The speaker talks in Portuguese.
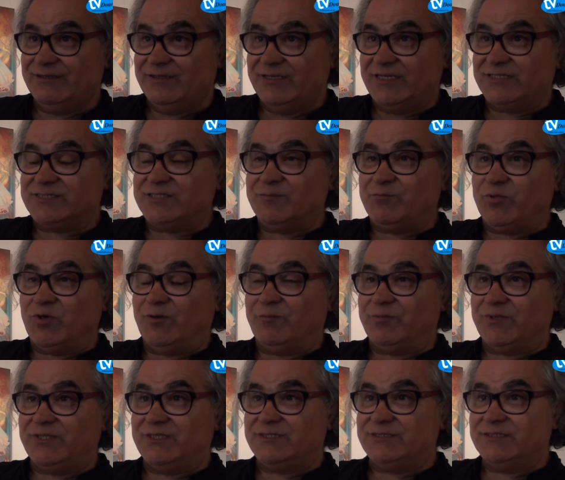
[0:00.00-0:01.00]
a si
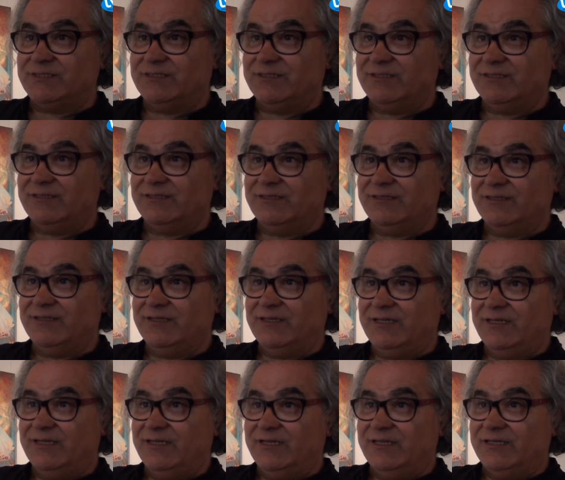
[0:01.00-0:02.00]
próprias,
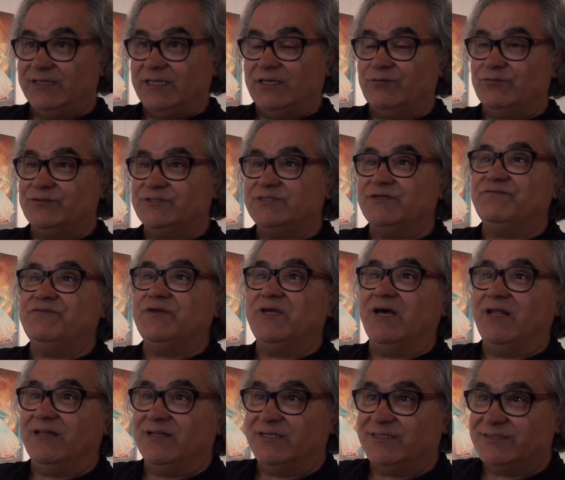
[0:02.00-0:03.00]
quero
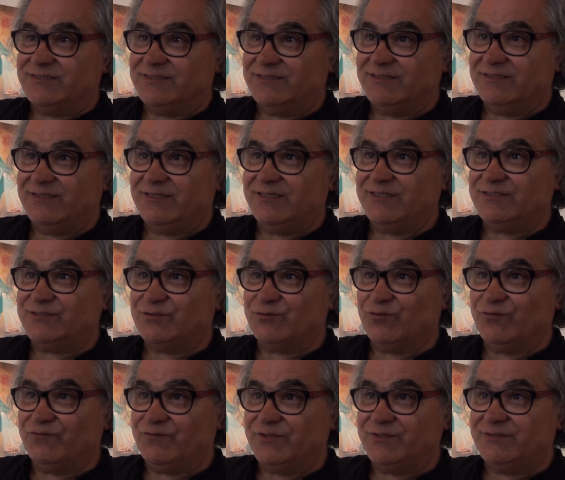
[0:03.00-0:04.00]
desafiá-las a esse
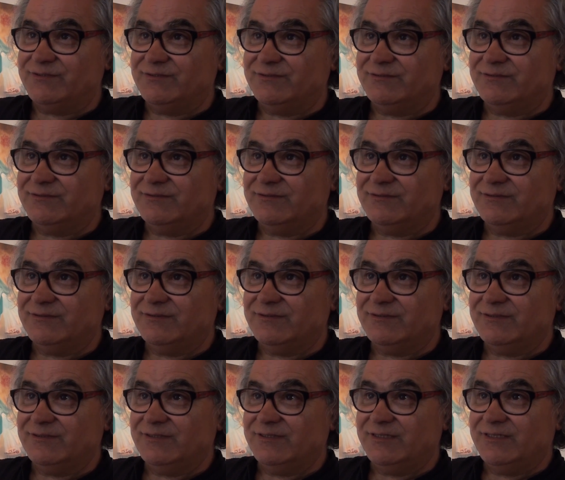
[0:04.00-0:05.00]
convite.
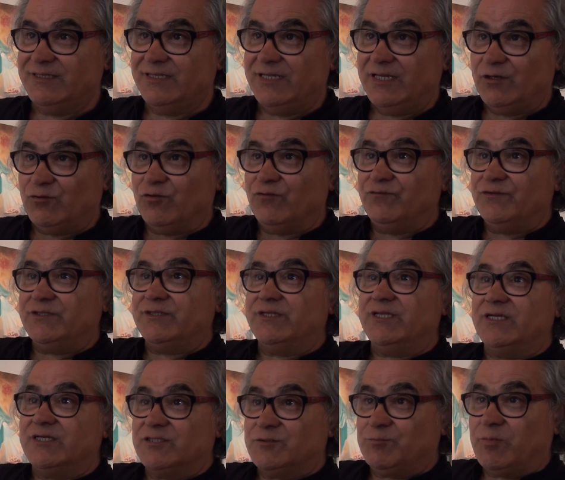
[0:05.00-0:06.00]
A convite
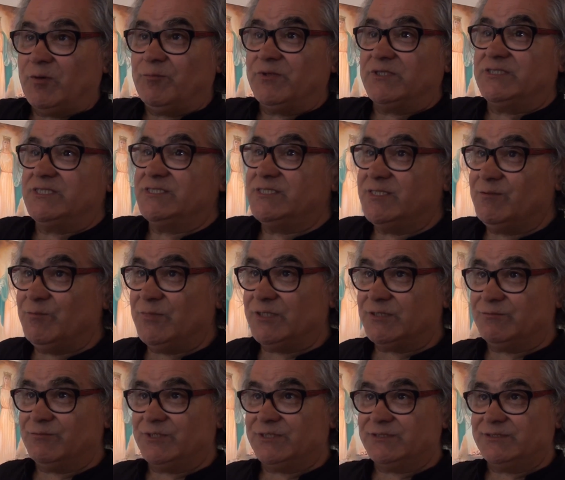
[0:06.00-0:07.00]
delas próprias a si
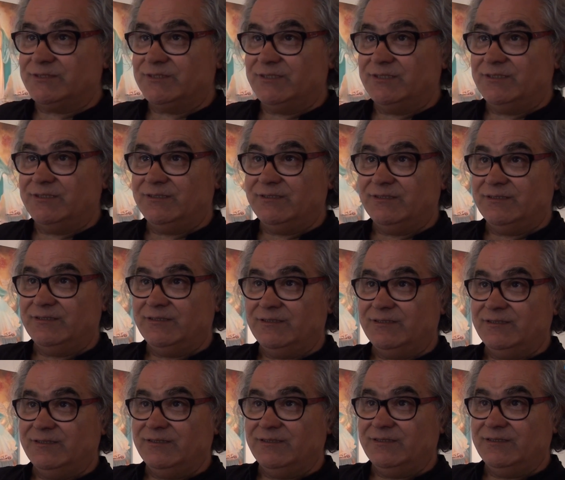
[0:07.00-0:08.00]
mesmas.
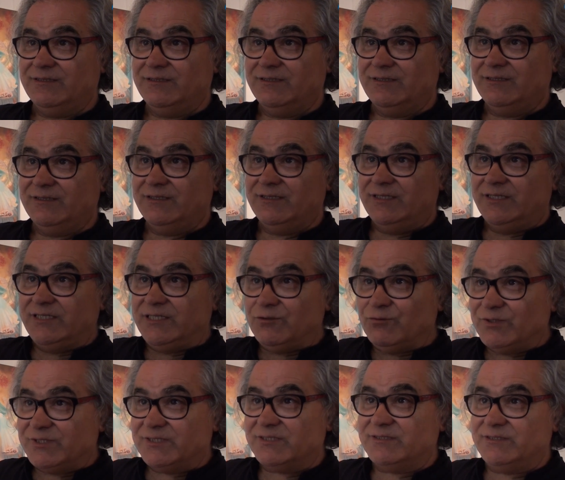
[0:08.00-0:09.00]
E
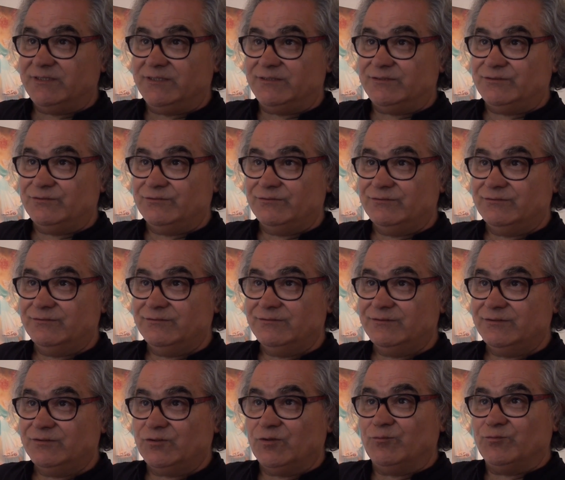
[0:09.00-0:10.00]
eu acredito,
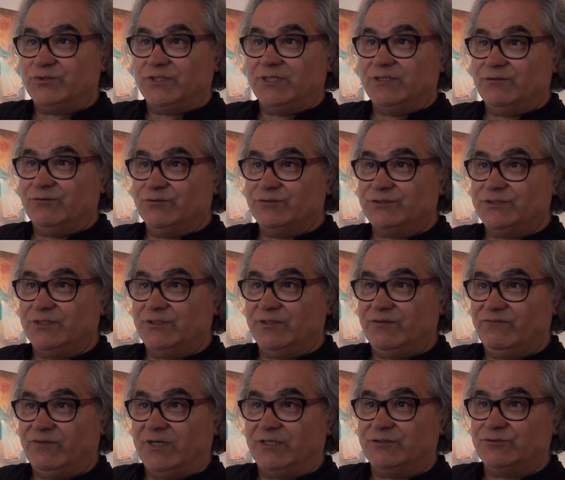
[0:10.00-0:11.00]
como tem acontecido
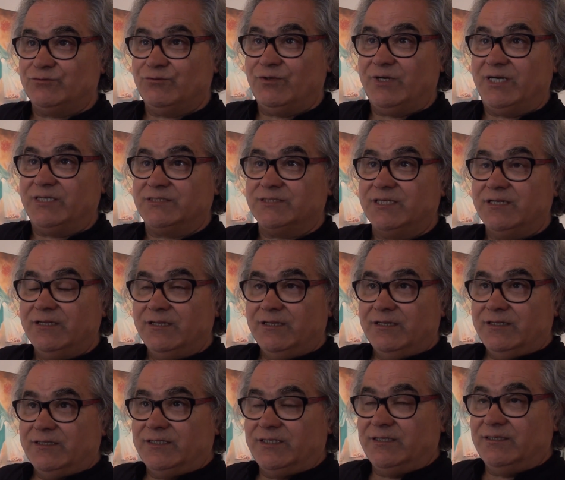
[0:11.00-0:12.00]
em vários lugares,
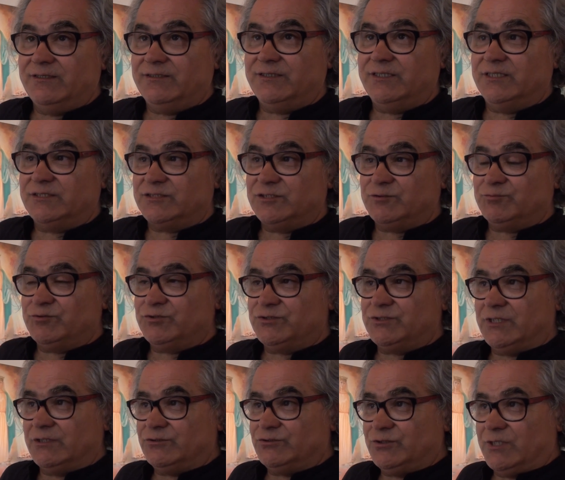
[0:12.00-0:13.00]
quer aqui esta
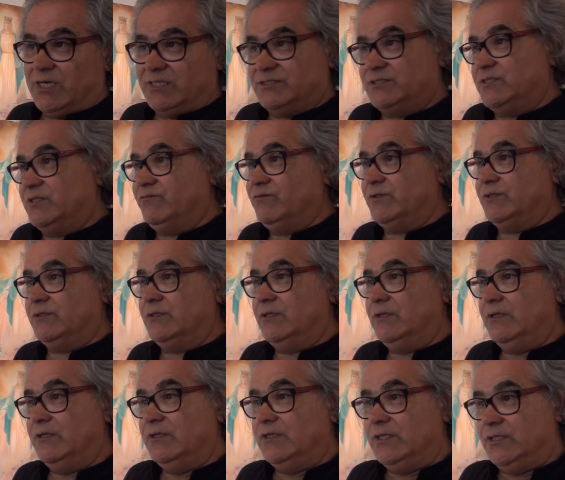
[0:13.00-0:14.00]
exposição já esteve
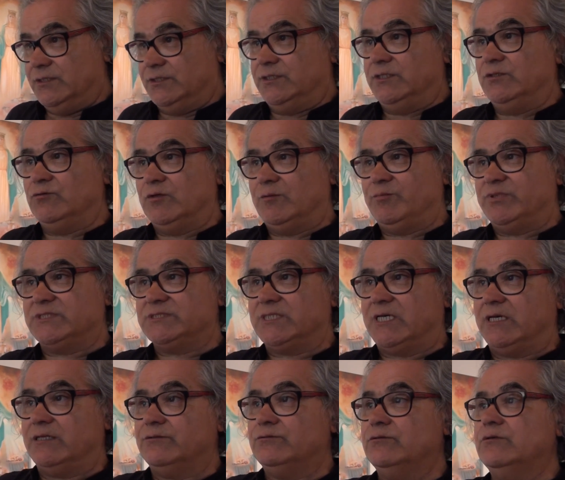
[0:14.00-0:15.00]
aqui no ano
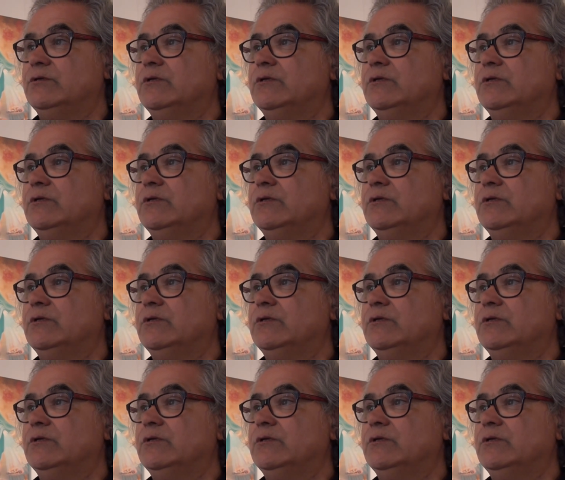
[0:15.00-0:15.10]
passado,